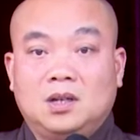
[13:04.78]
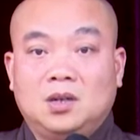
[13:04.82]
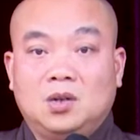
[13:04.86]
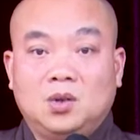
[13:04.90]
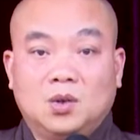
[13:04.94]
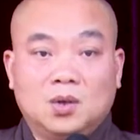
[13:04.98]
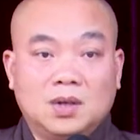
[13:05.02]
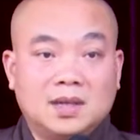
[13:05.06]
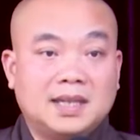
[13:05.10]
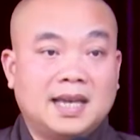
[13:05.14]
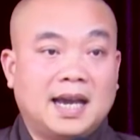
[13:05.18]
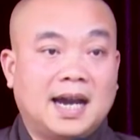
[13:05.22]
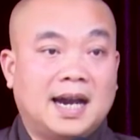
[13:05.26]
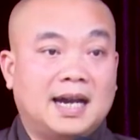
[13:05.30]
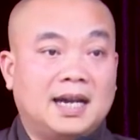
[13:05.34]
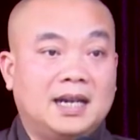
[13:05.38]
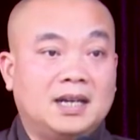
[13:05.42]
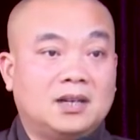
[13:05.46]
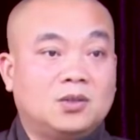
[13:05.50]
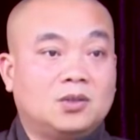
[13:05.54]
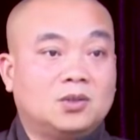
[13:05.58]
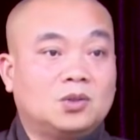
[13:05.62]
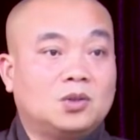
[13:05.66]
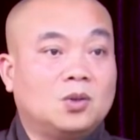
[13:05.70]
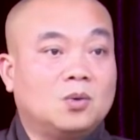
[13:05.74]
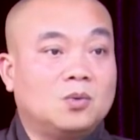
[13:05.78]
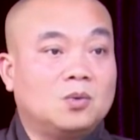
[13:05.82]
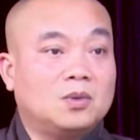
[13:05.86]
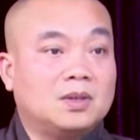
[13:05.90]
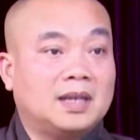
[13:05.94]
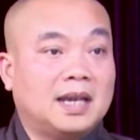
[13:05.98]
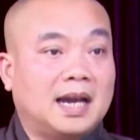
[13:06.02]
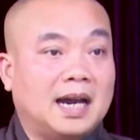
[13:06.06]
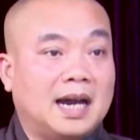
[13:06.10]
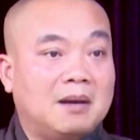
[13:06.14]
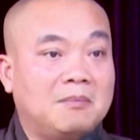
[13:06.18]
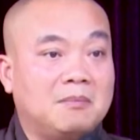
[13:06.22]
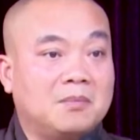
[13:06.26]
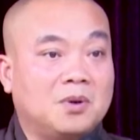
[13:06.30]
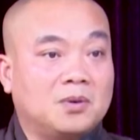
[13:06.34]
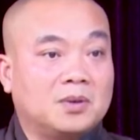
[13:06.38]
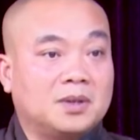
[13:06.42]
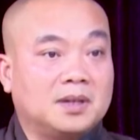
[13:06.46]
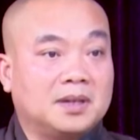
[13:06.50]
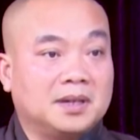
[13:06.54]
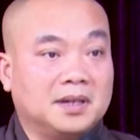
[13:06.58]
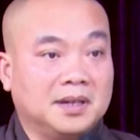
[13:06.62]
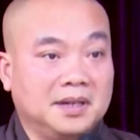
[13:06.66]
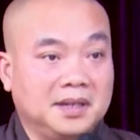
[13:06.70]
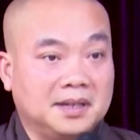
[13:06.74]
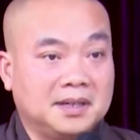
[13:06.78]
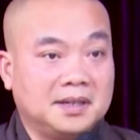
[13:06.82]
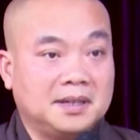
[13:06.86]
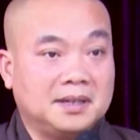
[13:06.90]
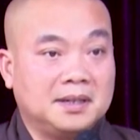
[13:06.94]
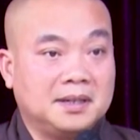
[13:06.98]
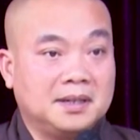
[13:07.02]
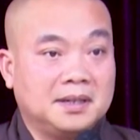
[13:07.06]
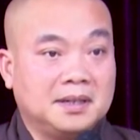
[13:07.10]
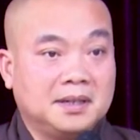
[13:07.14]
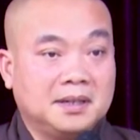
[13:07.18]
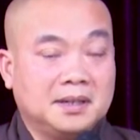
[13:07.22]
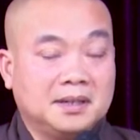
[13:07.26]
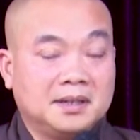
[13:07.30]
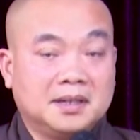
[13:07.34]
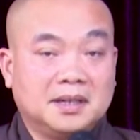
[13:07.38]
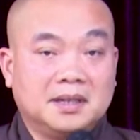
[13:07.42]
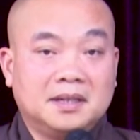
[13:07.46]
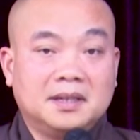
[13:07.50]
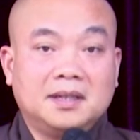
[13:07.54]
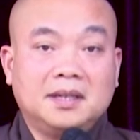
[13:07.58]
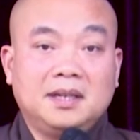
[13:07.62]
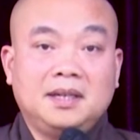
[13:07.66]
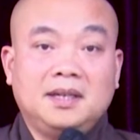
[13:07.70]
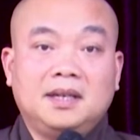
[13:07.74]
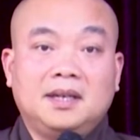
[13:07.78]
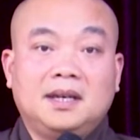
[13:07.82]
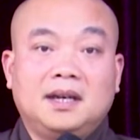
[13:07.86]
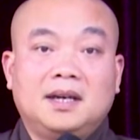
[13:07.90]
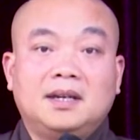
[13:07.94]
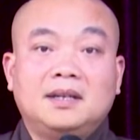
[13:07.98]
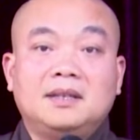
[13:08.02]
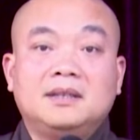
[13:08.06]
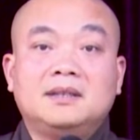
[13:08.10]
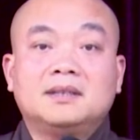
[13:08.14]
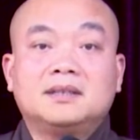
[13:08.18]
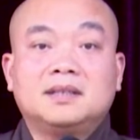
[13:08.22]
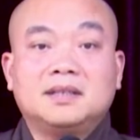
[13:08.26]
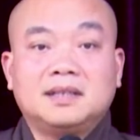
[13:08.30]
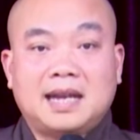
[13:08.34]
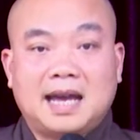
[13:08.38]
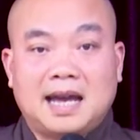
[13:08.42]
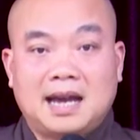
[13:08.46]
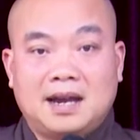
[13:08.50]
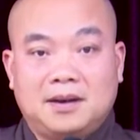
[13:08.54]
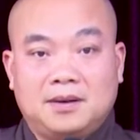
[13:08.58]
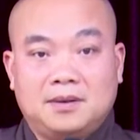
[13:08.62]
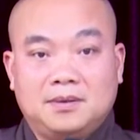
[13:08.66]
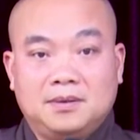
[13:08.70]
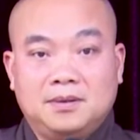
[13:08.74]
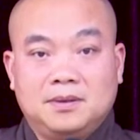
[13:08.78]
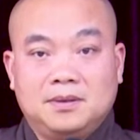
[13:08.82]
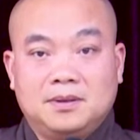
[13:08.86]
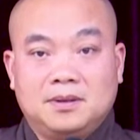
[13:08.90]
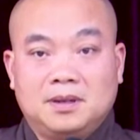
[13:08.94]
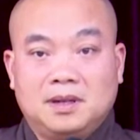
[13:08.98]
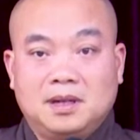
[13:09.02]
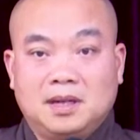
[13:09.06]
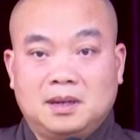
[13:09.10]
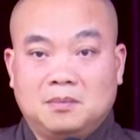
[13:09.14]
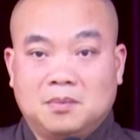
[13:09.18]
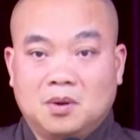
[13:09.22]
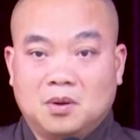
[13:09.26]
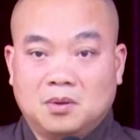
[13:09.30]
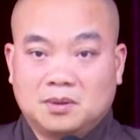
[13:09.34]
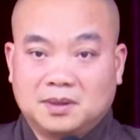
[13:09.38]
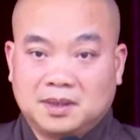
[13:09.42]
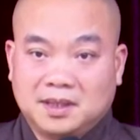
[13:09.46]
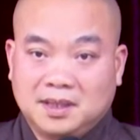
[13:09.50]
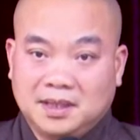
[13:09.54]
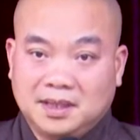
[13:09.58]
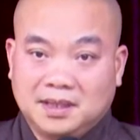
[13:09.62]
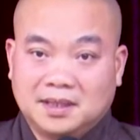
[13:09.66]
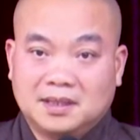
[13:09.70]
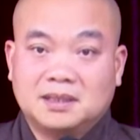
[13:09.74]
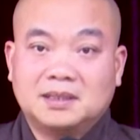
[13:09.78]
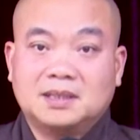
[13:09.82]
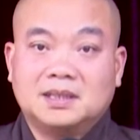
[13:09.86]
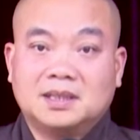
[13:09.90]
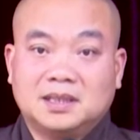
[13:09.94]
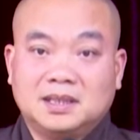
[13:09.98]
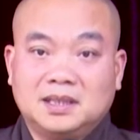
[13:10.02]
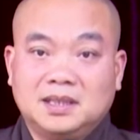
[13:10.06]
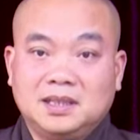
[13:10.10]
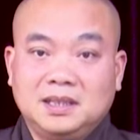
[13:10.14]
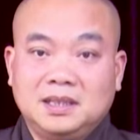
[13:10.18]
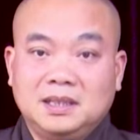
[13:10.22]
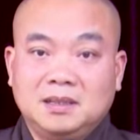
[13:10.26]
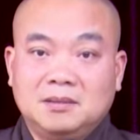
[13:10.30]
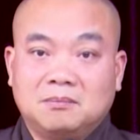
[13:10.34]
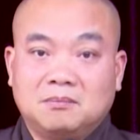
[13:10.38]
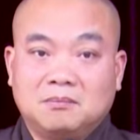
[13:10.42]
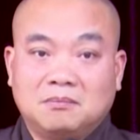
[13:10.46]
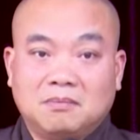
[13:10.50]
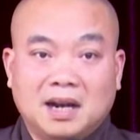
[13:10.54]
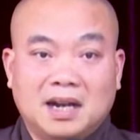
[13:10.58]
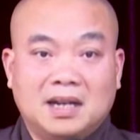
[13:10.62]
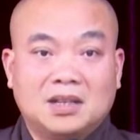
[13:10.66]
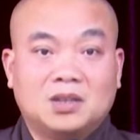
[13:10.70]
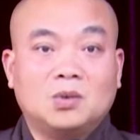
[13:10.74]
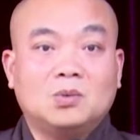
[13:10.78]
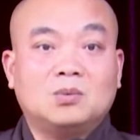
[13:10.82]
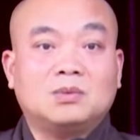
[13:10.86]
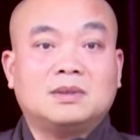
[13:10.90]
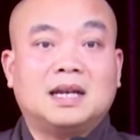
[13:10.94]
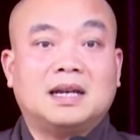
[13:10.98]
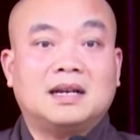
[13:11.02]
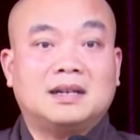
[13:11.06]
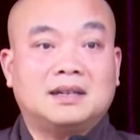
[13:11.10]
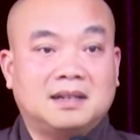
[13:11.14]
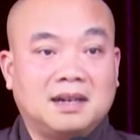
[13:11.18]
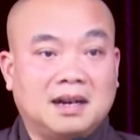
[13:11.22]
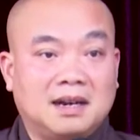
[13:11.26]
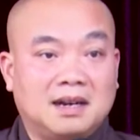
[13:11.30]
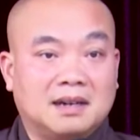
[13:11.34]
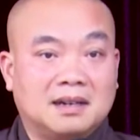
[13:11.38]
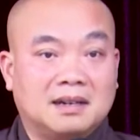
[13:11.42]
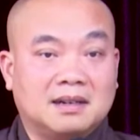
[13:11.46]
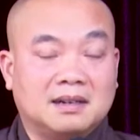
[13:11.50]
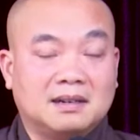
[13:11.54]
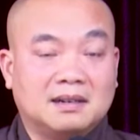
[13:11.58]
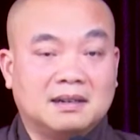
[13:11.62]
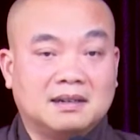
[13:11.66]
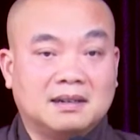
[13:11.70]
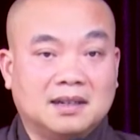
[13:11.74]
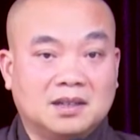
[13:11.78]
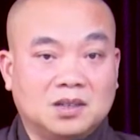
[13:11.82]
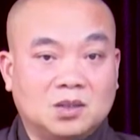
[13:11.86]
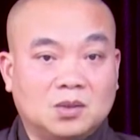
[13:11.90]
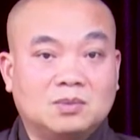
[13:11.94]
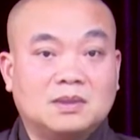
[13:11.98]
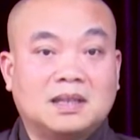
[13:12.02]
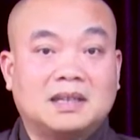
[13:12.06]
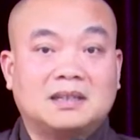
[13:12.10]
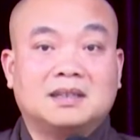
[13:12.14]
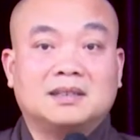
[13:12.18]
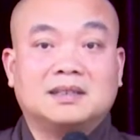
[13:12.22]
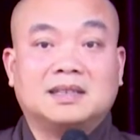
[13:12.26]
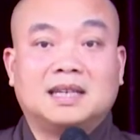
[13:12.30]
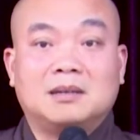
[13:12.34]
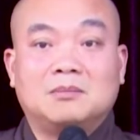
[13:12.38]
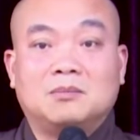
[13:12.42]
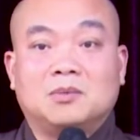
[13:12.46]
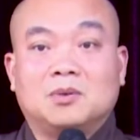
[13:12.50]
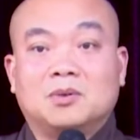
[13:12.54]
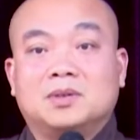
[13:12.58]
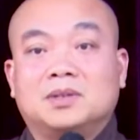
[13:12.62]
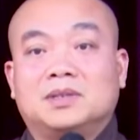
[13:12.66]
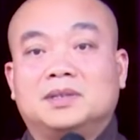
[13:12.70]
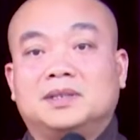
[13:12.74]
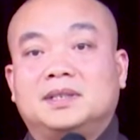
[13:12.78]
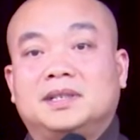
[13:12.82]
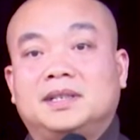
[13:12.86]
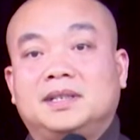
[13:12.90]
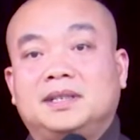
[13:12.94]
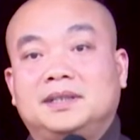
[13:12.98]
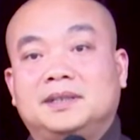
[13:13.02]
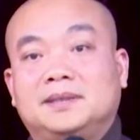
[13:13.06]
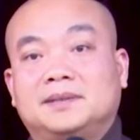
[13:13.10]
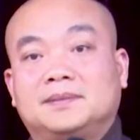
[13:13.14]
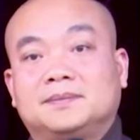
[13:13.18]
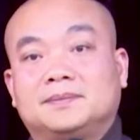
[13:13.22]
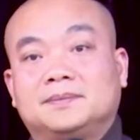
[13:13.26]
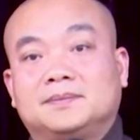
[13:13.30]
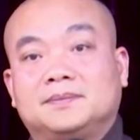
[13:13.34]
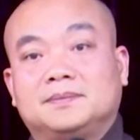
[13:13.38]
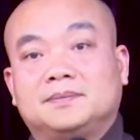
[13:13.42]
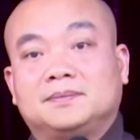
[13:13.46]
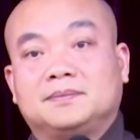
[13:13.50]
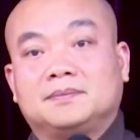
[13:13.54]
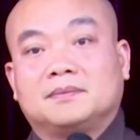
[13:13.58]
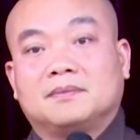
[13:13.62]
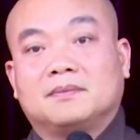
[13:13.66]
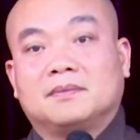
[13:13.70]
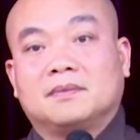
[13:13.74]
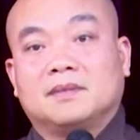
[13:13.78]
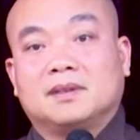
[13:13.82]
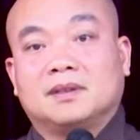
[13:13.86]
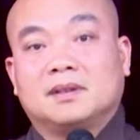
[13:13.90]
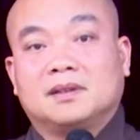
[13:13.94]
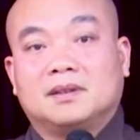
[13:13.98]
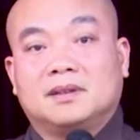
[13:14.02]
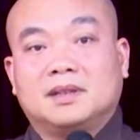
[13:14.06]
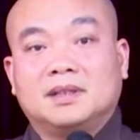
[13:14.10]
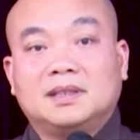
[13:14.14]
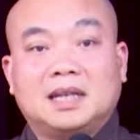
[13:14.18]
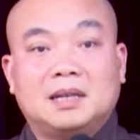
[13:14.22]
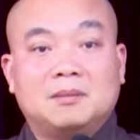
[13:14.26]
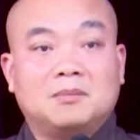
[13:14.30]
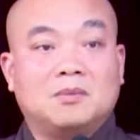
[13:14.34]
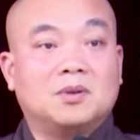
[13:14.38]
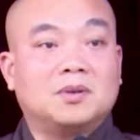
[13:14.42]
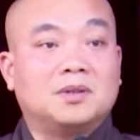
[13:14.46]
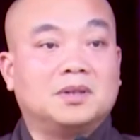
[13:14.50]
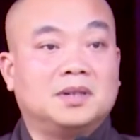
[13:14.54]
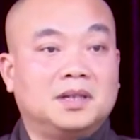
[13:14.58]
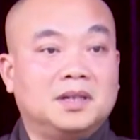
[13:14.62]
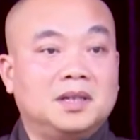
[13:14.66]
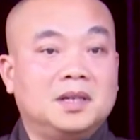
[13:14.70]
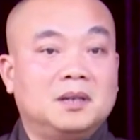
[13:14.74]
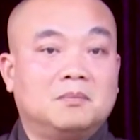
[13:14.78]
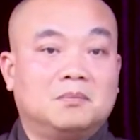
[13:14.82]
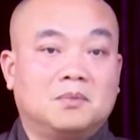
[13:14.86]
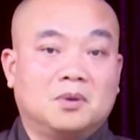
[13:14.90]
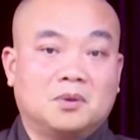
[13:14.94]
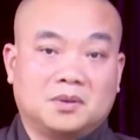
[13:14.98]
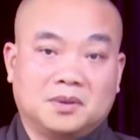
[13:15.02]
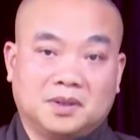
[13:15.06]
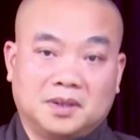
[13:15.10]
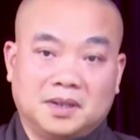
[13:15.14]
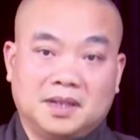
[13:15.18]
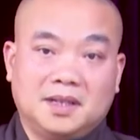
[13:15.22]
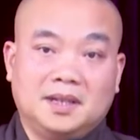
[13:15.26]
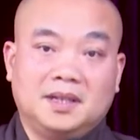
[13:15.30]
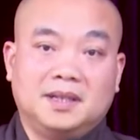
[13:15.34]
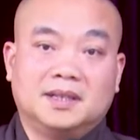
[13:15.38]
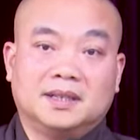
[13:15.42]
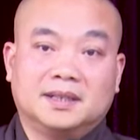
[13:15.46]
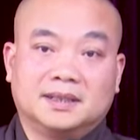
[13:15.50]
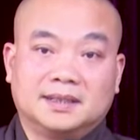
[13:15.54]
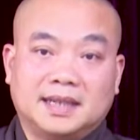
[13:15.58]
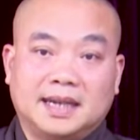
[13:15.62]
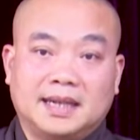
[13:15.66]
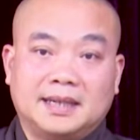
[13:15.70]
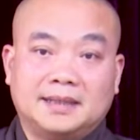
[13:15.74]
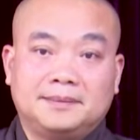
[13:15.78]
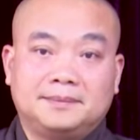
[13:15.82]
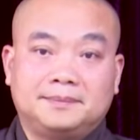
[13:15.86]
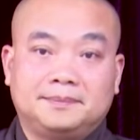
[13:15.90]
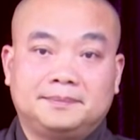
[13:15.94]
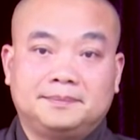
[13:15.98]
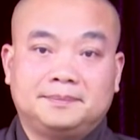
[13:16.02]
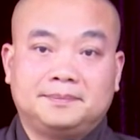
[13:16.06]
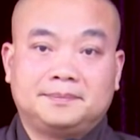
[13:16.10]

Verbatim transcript: luận giải của tôn giả một kiền liên định nghĩa như thế nào là một thiện sĩ mà chúng ta gần để chúng ta trở thành một người tri trở thành một người một người hiền thánh